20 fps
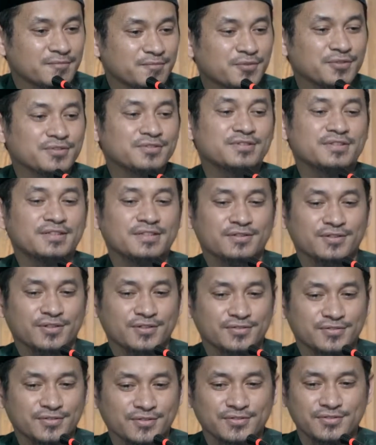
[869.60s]
Putri
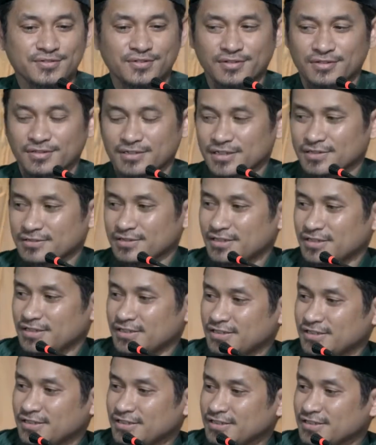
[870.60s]
Rasul Shallallahu
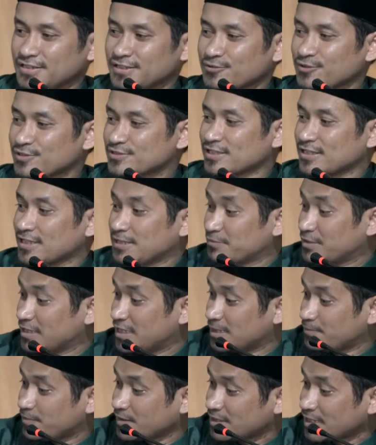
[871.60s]
Alaihi Wasallam
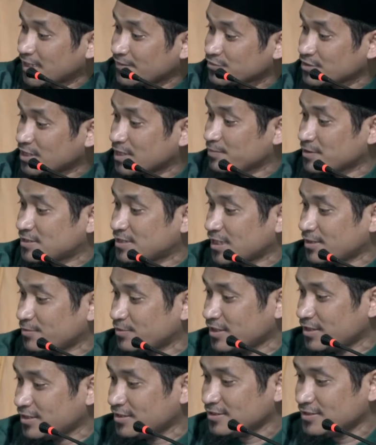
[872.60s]
gak dapat Hafsah, dapat
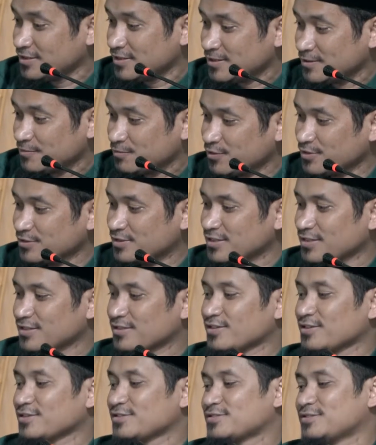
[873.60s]
siapa? Putri
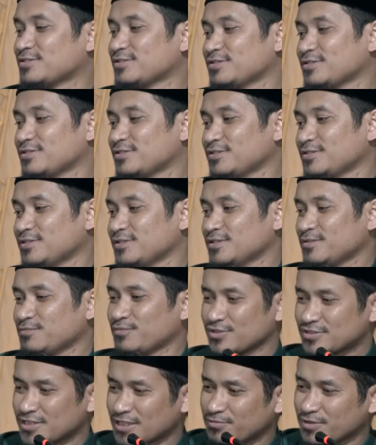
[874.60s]
Rasul.
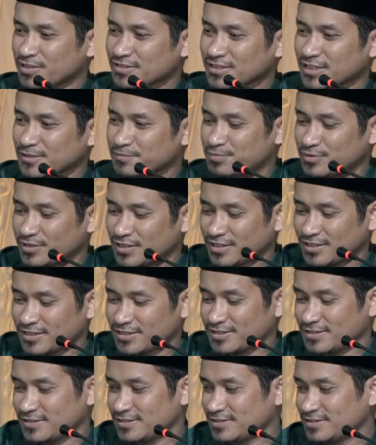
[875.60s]
Mbok sabar-sabar.
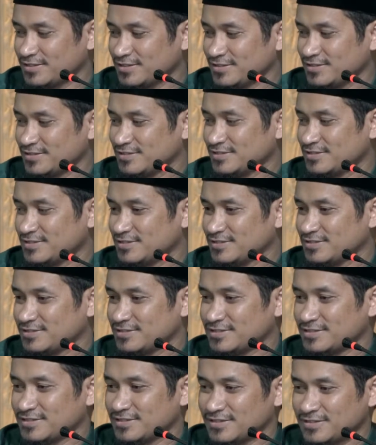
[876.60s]

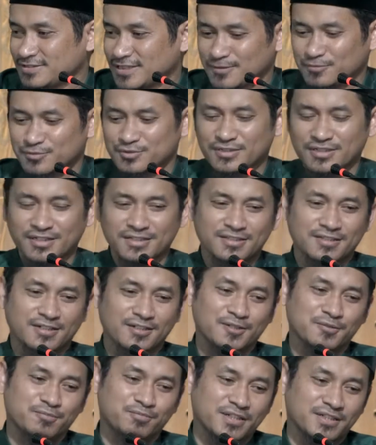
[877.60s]
Namun jangan
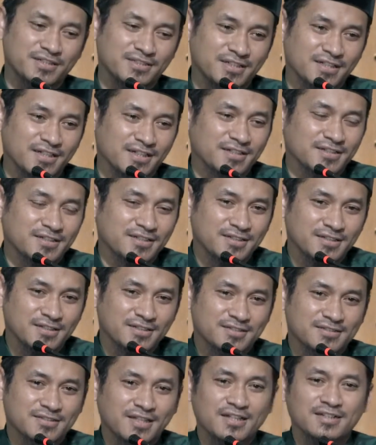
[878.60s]
terlalu banyak
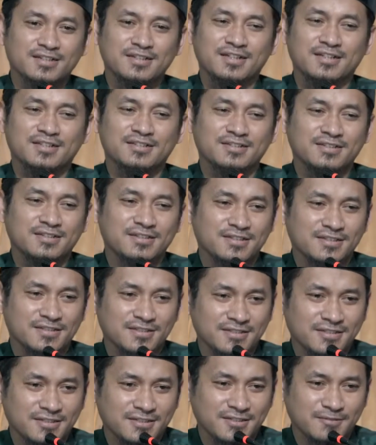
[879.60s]
standar
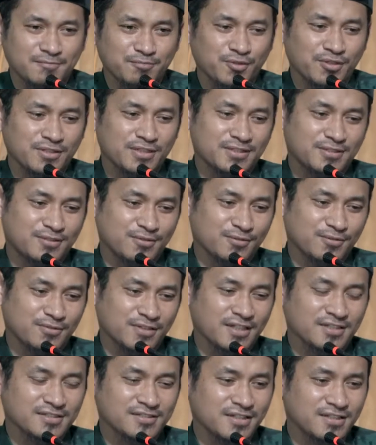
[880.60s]
tinggi, Buat
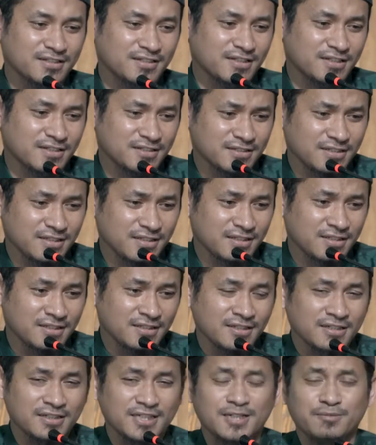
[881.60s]
diturunkan
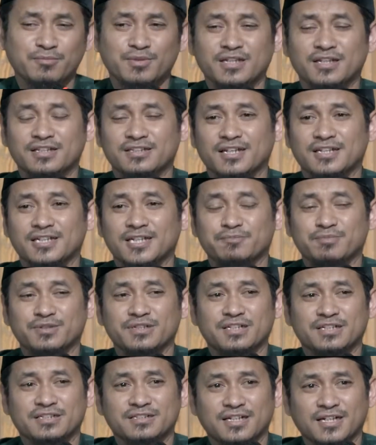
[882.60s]
standarnya. Namanya tanah
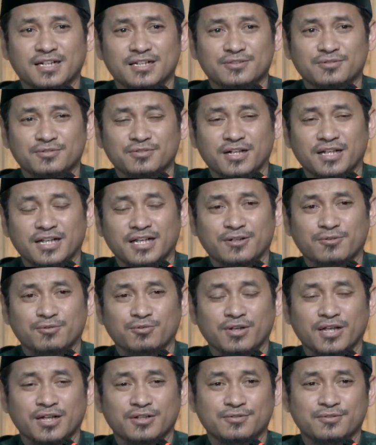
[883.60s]
pinggir jalan itu nggak
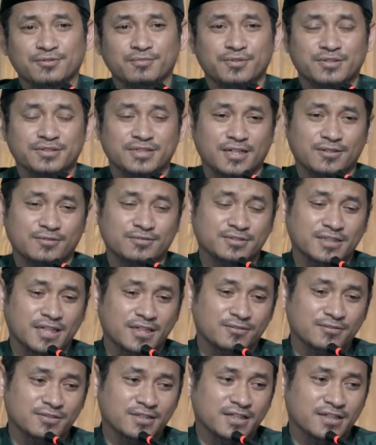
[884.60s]
laku-laku
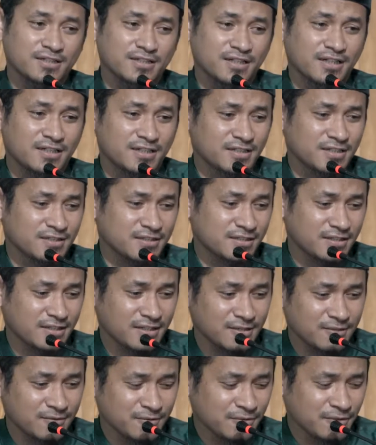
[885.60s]
bertahun-tahun karena harga
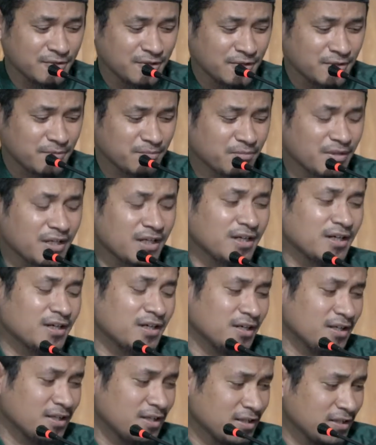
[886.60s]
terlalu
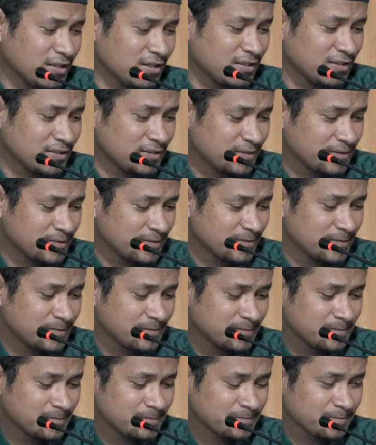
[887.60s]
mahal.
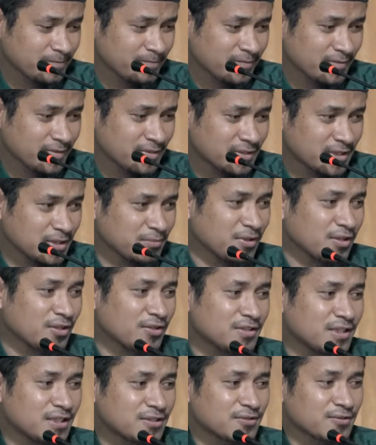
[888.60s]
Coba
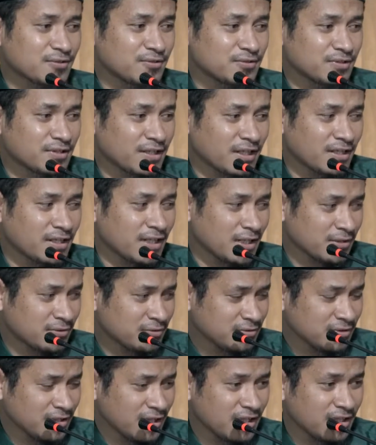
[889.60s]
kalau dia turunkan laku
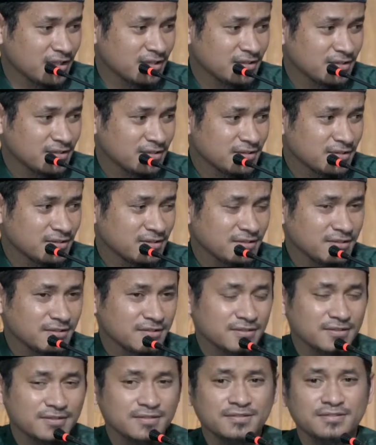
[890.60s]
nggak?
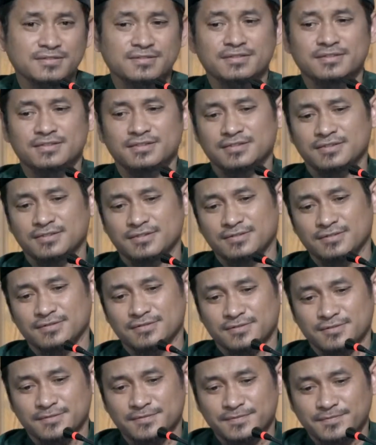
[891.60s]
Nah, gitu.
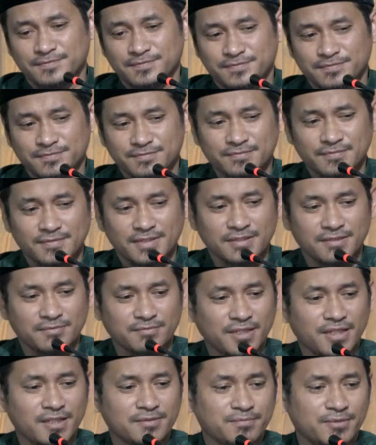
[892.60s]

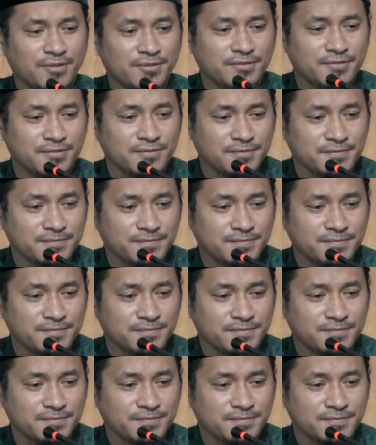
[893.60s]
Paham belum?